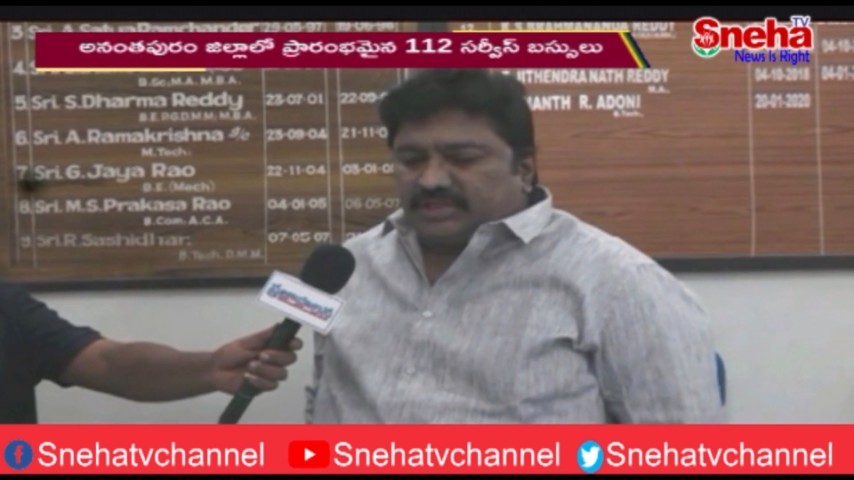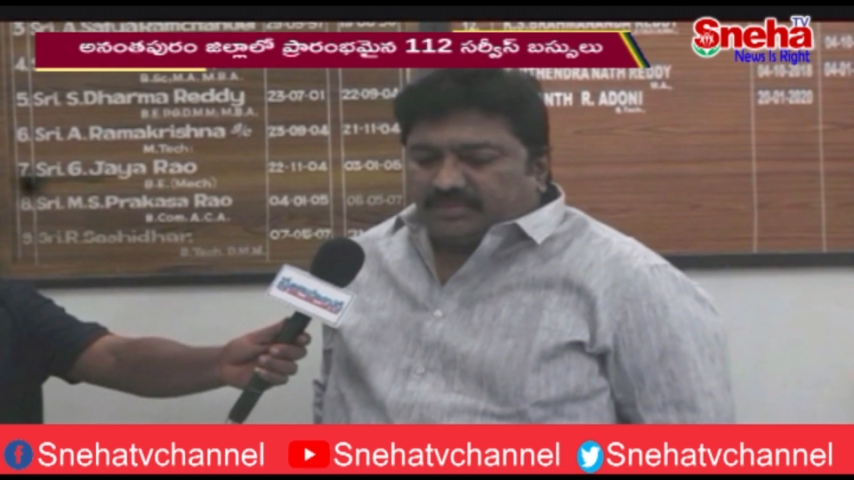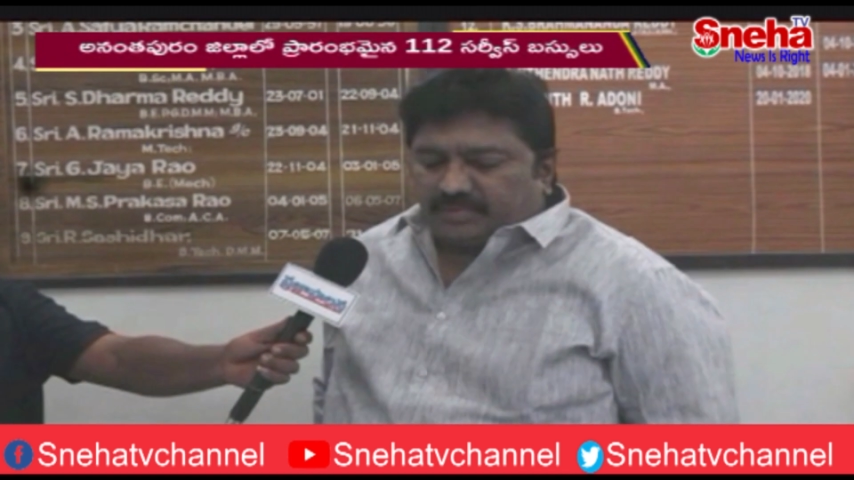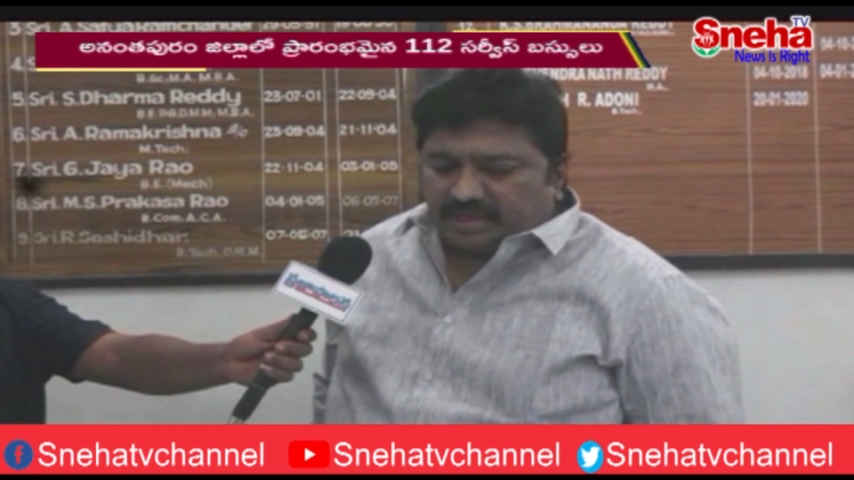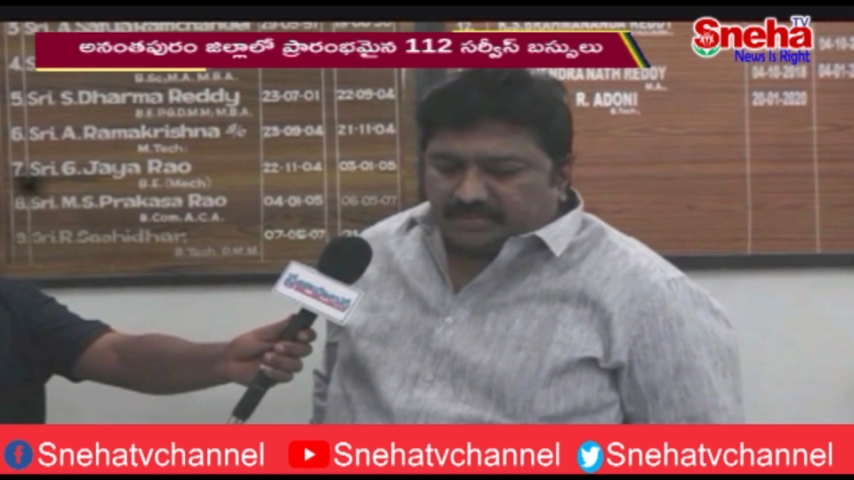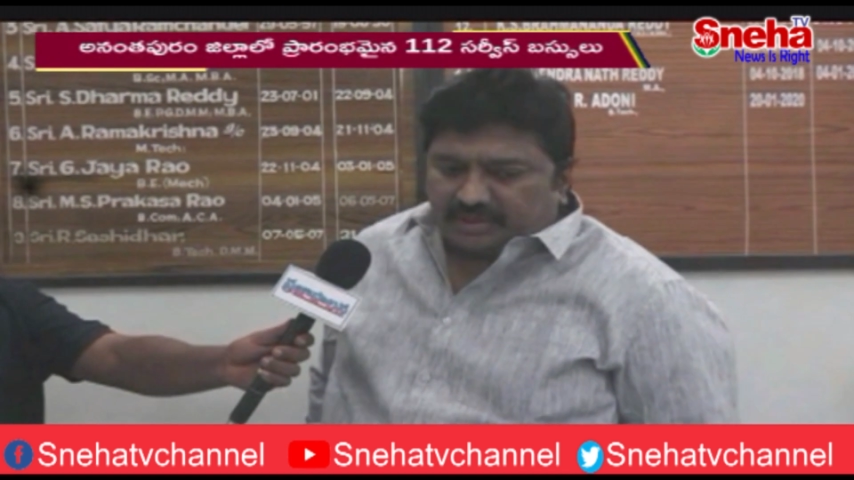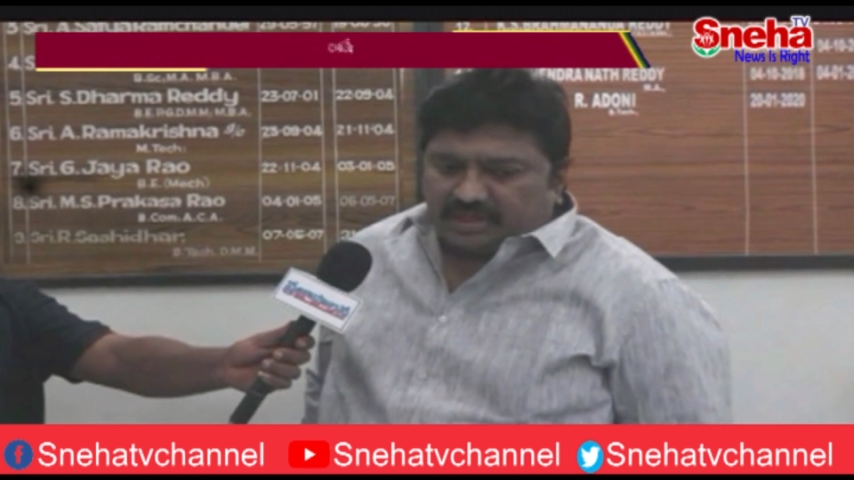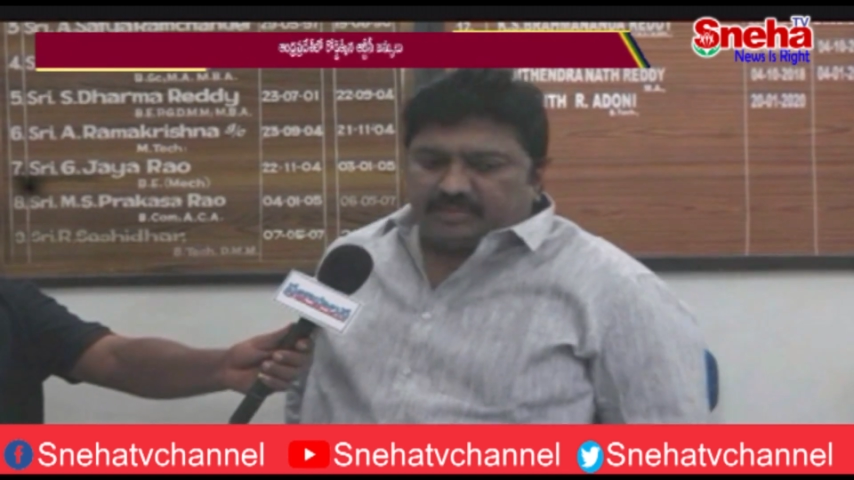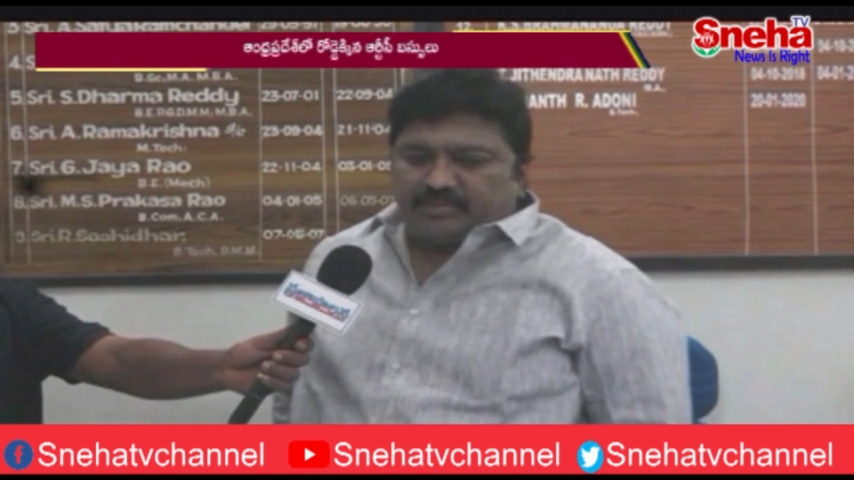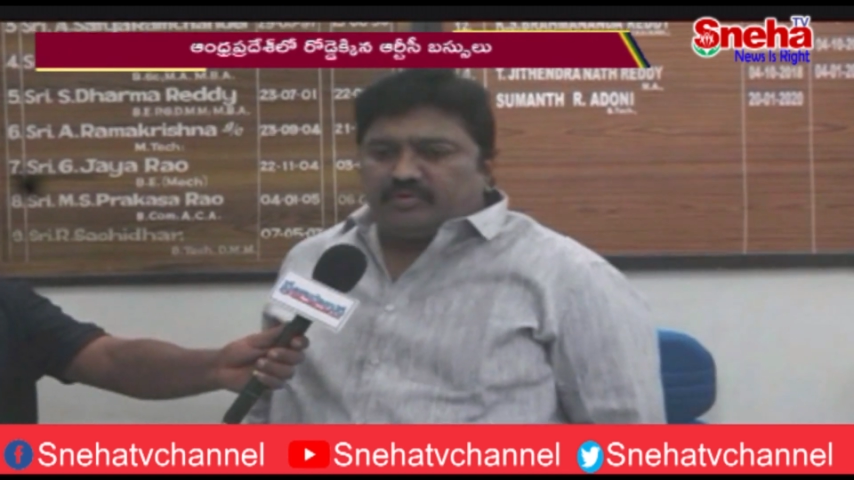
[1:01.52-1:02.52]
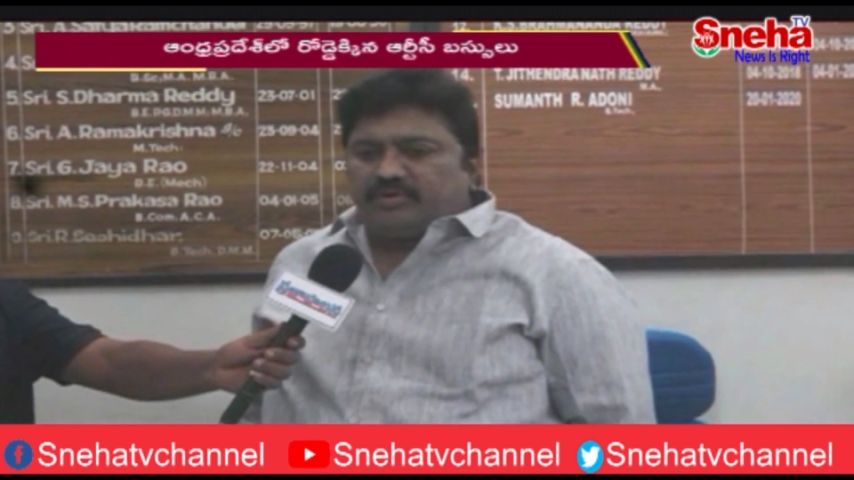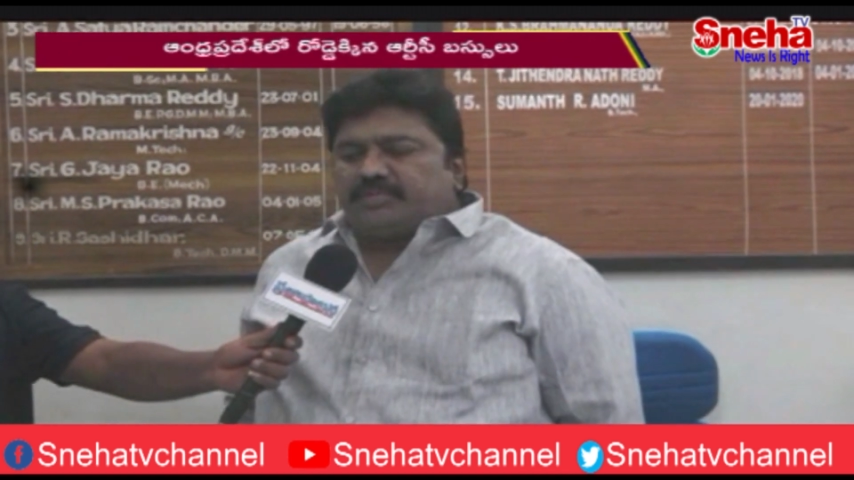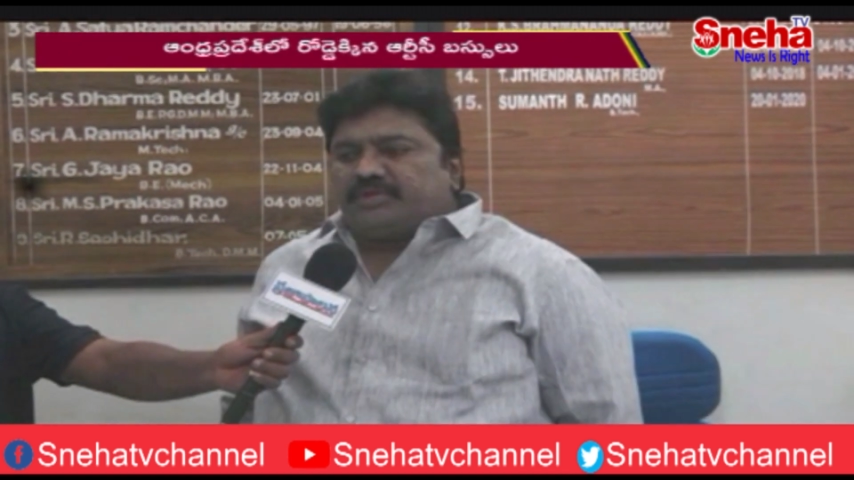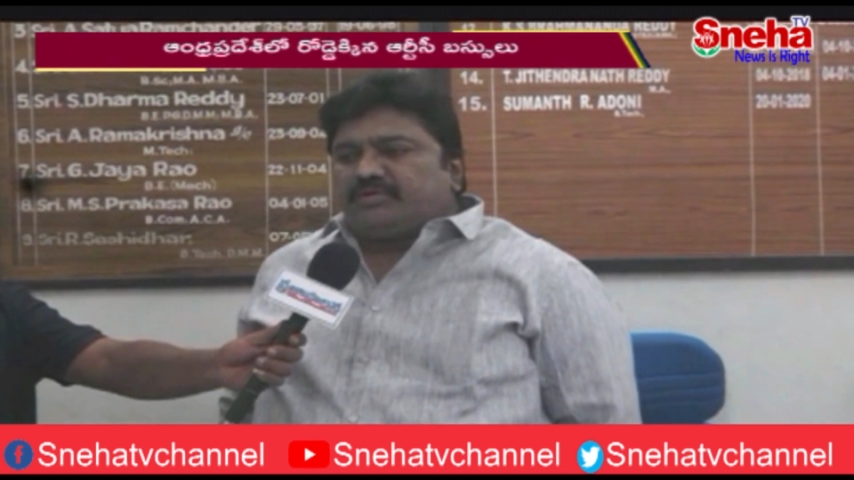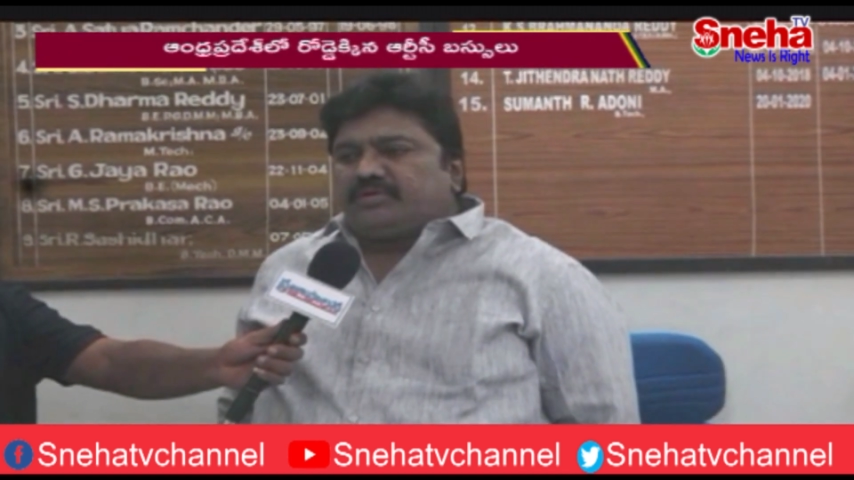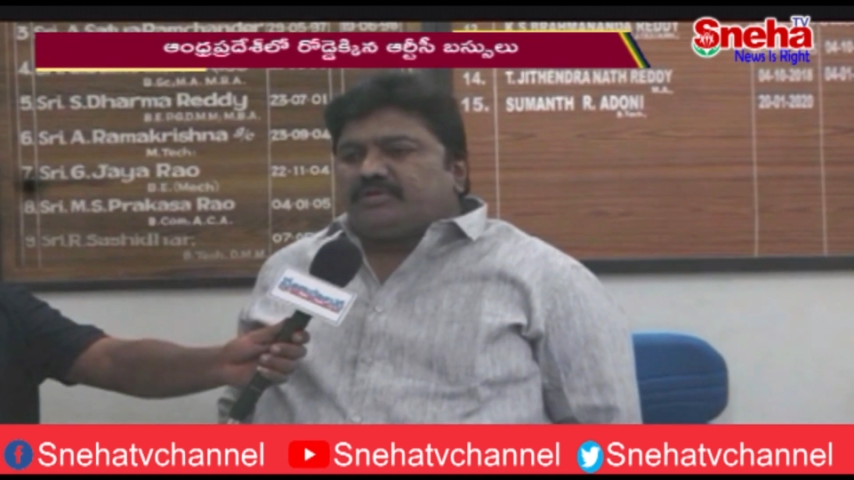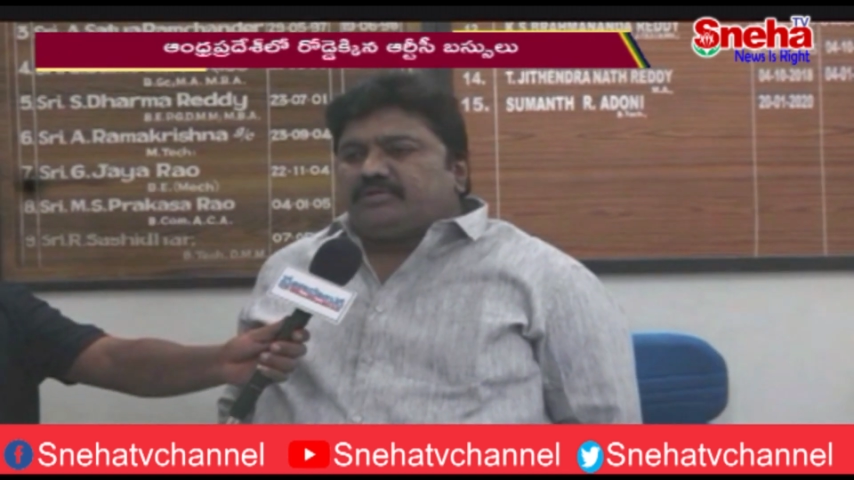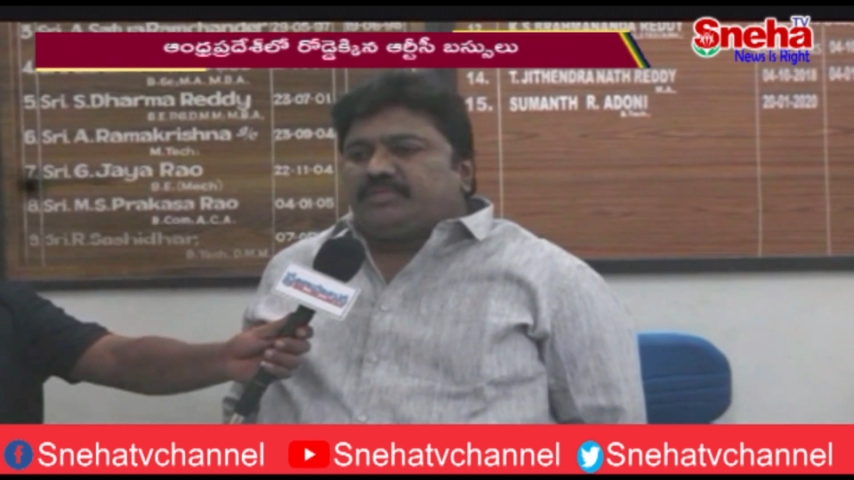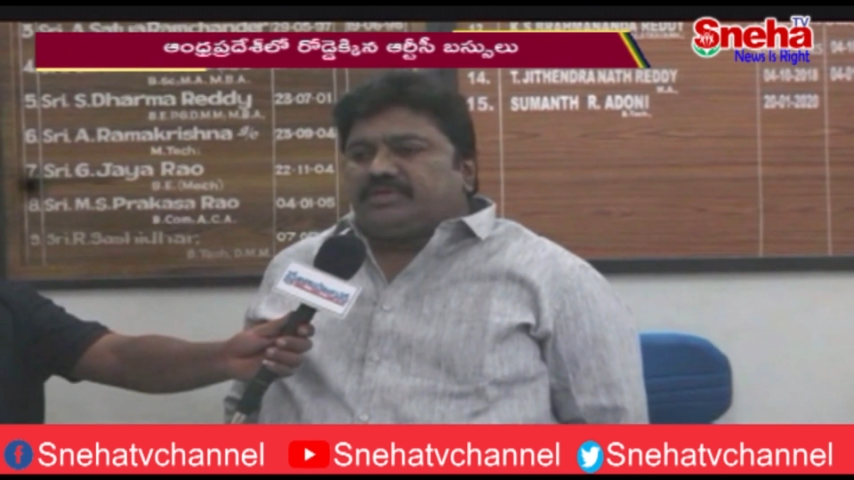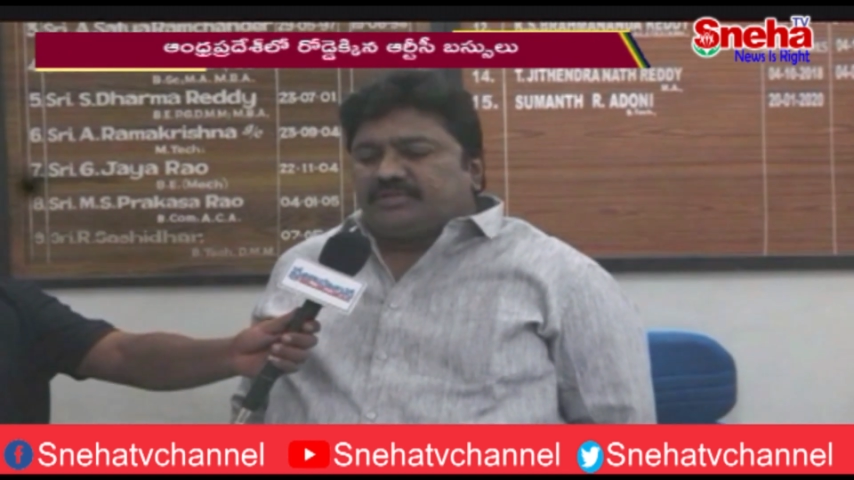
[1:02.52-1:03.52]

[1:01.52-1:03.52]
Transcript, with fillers: ఒరిజినల్ ప్లాన్ ప్రకారం నూట పదకొండు